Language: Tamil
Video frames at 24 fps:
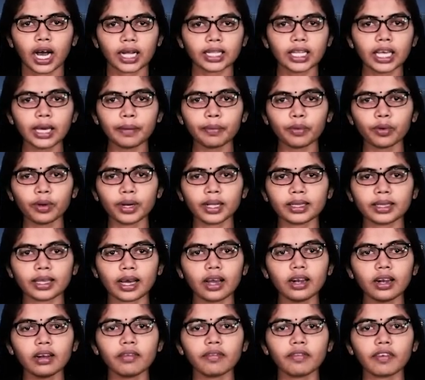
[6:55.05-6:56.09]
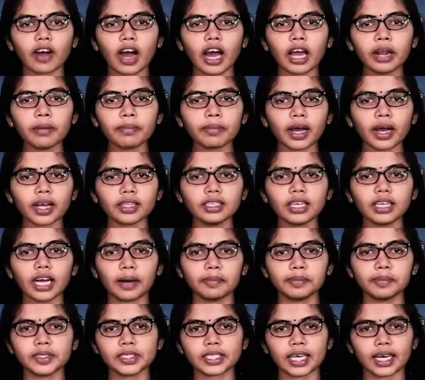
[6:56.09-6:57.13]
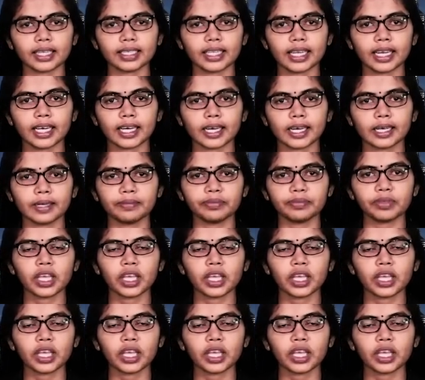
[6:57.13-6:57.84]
அதே போலத்தான் வான் பாதுகாப்பு சாதனங்களும்